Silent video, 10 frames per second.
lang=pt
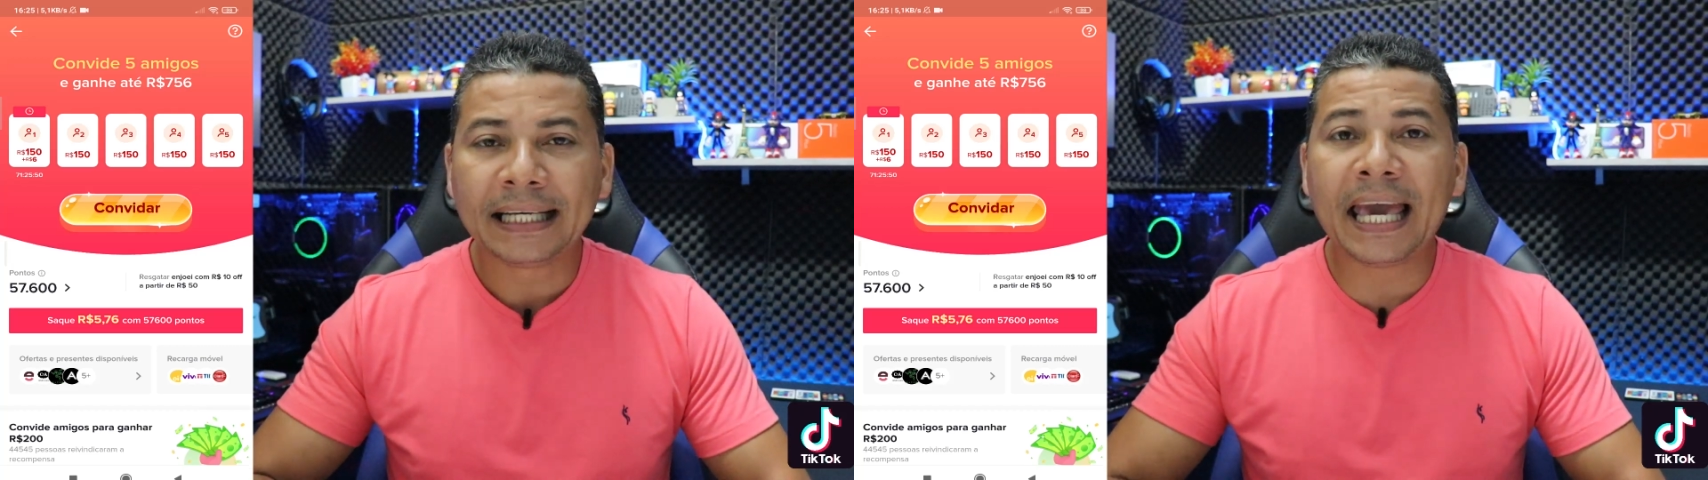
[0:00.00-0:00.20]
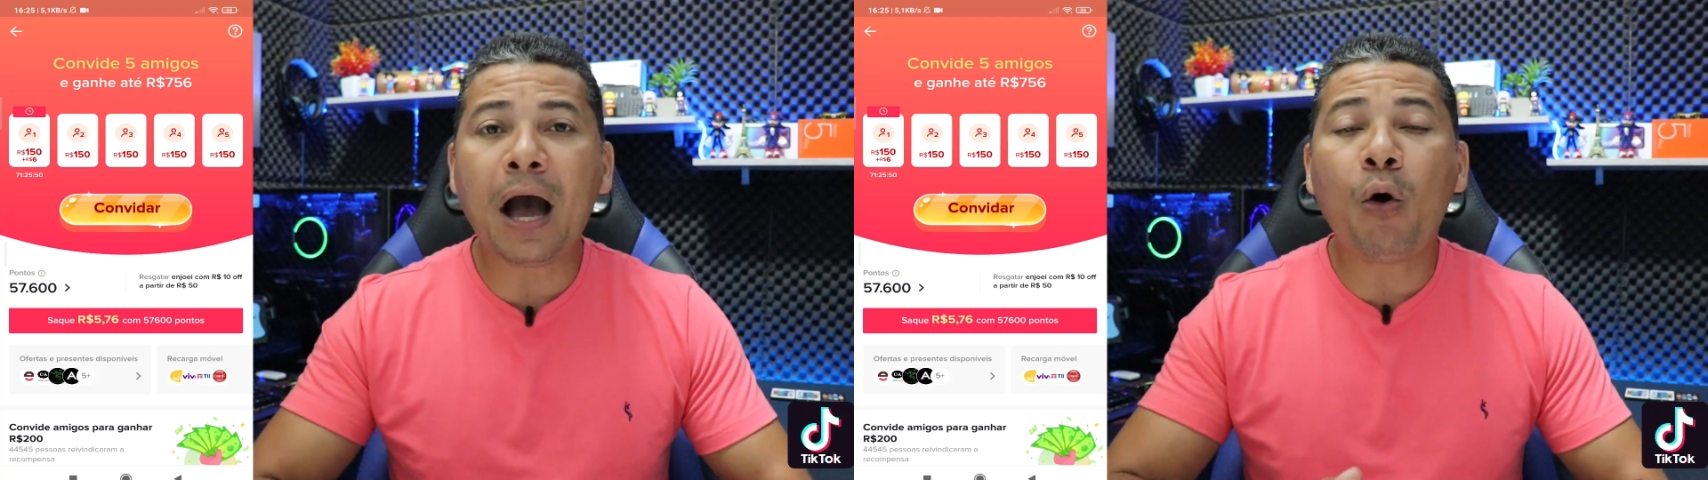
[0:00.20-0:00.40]

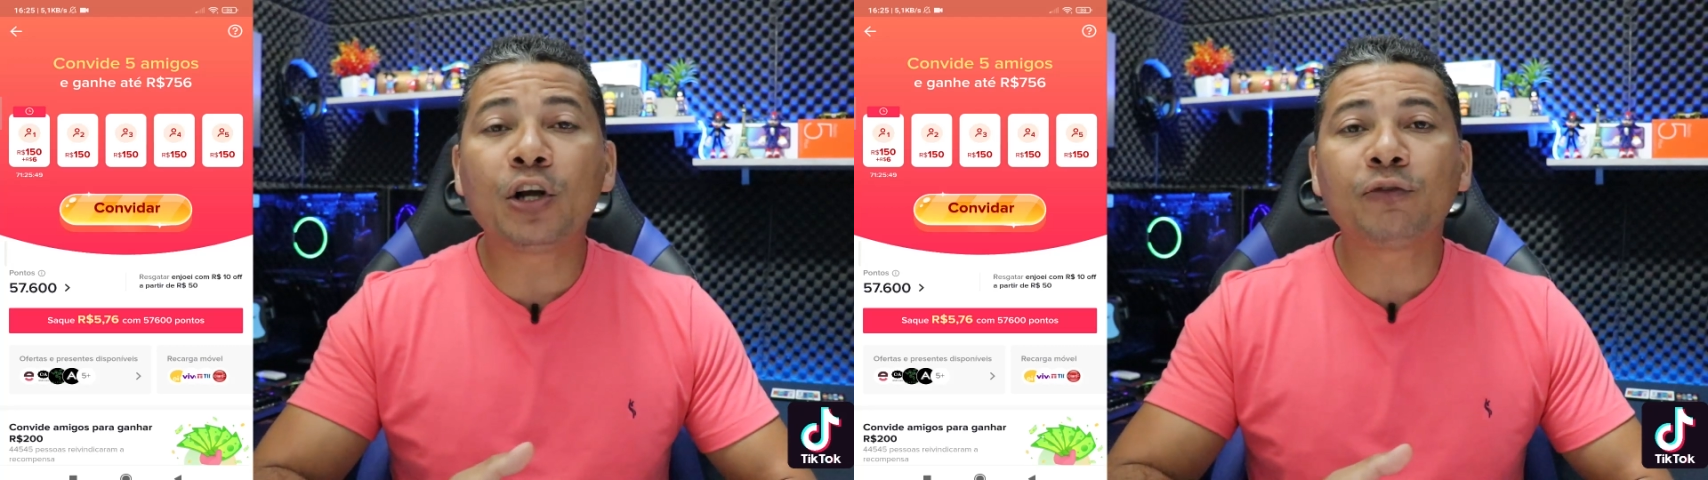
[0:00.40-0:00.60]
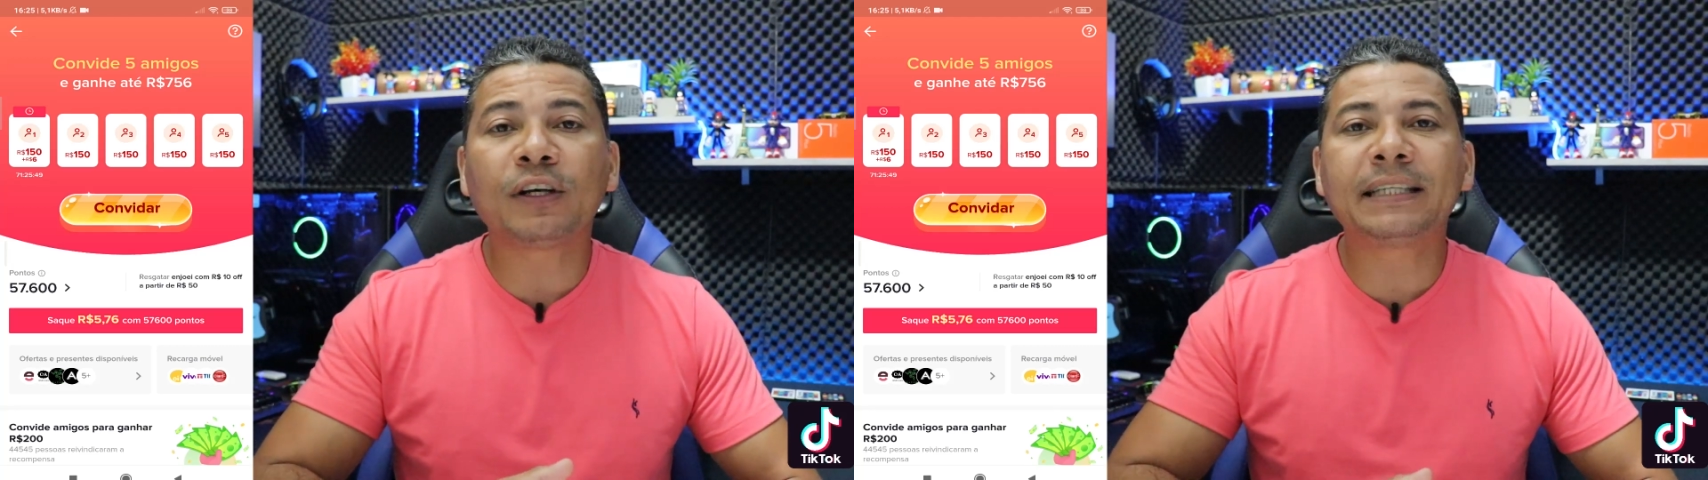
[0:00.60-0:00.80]
que é
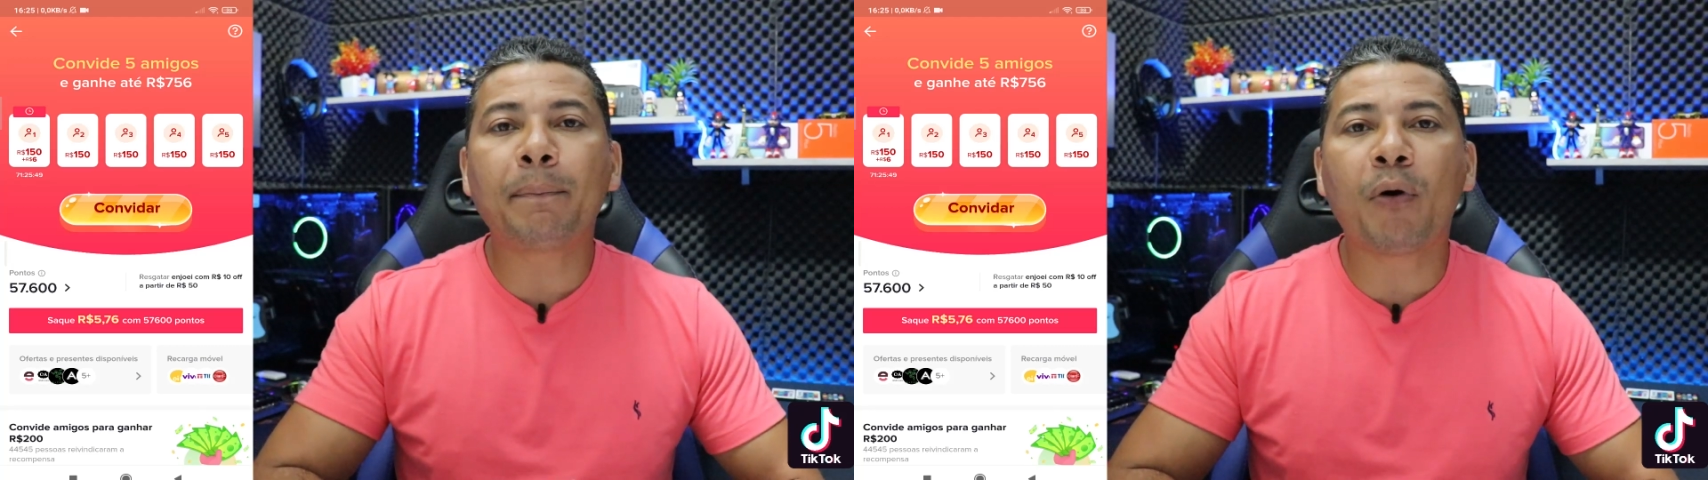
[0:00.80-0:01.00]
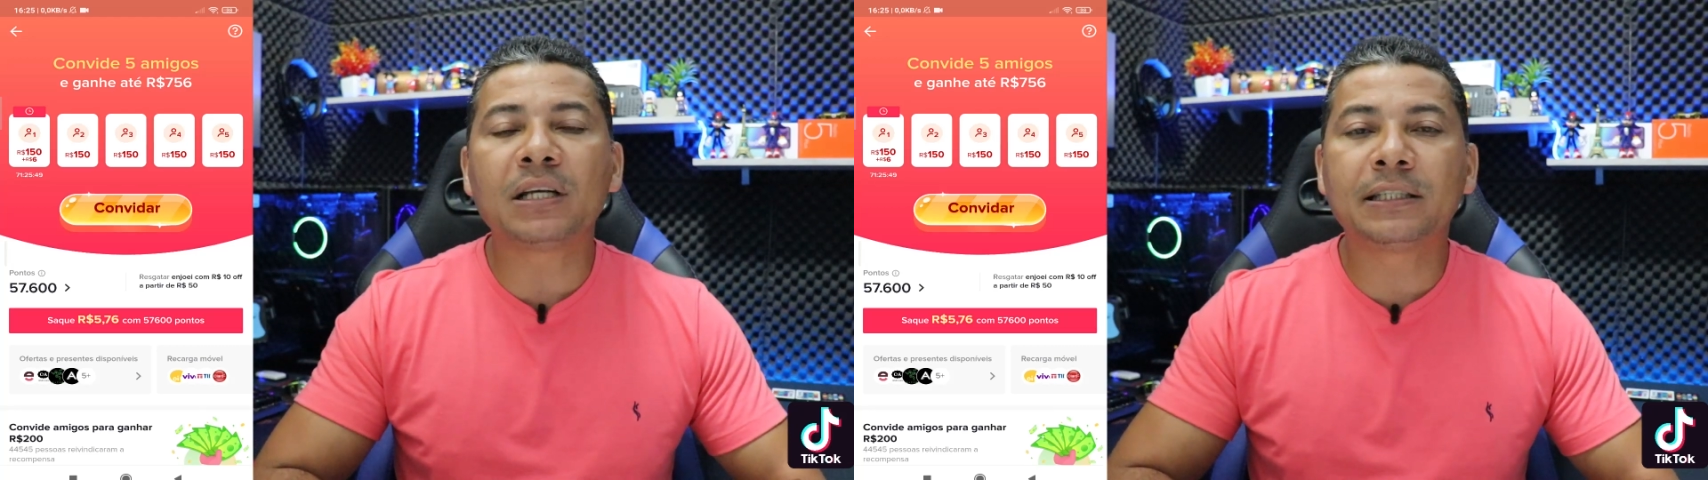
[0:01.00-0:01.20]
onde você
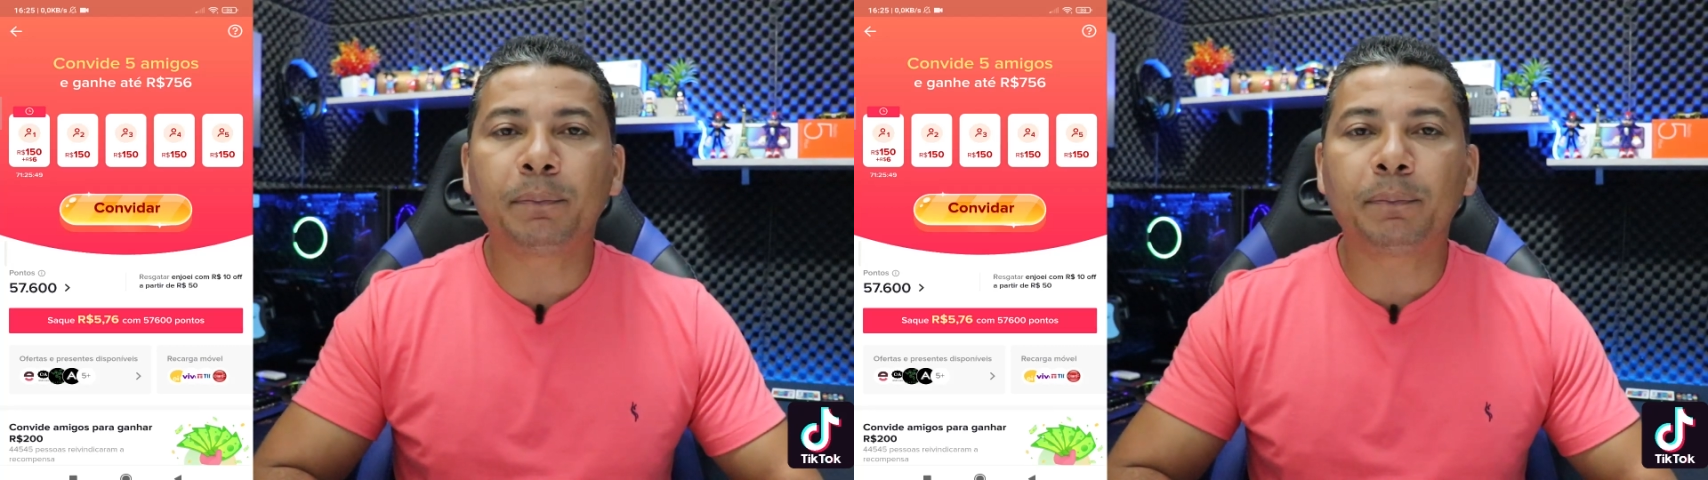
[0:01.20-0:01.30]
pode